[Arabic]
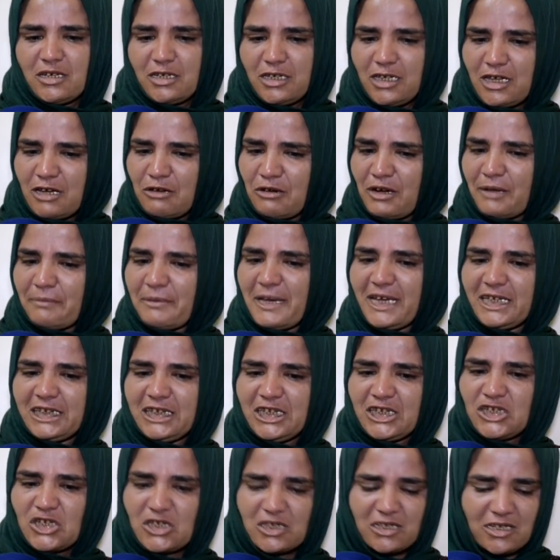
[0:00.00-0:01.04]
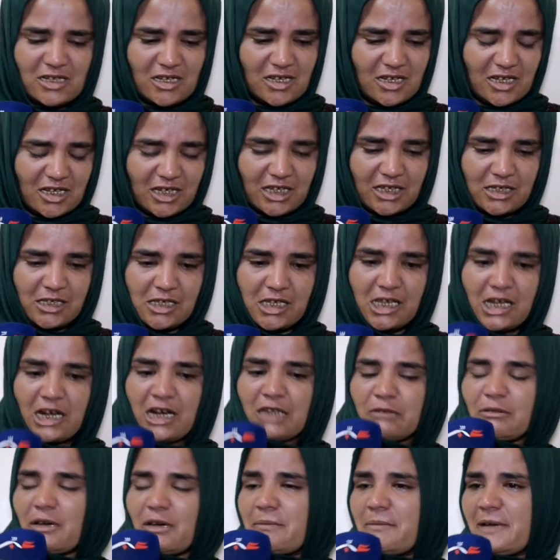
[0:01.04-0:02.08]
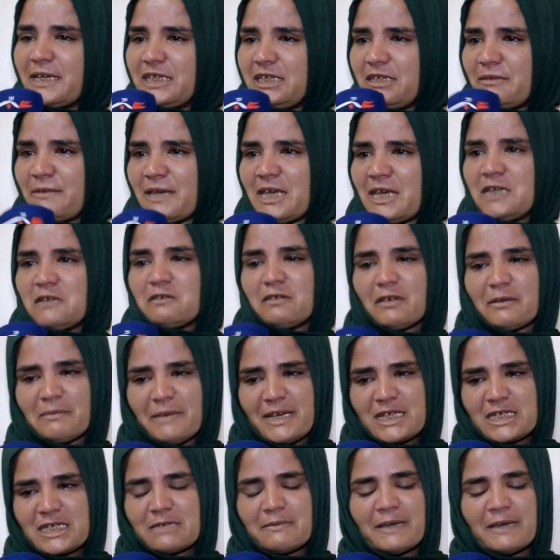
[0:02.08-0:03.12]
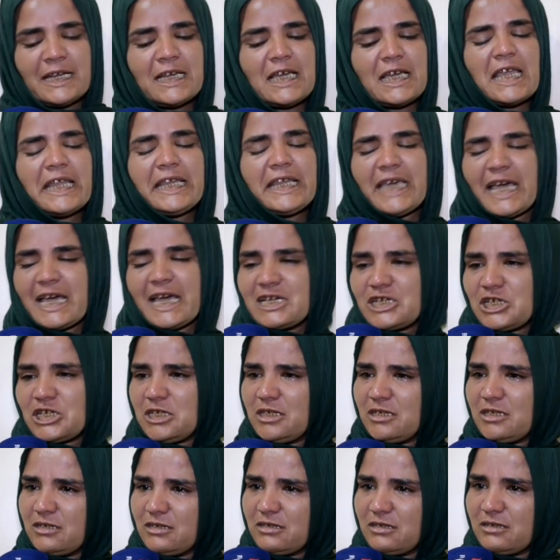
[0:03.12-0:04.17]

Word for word: قلت لها راه ما عنديش كندير لا طعم عدباني طعم عصباني قالت لي اجي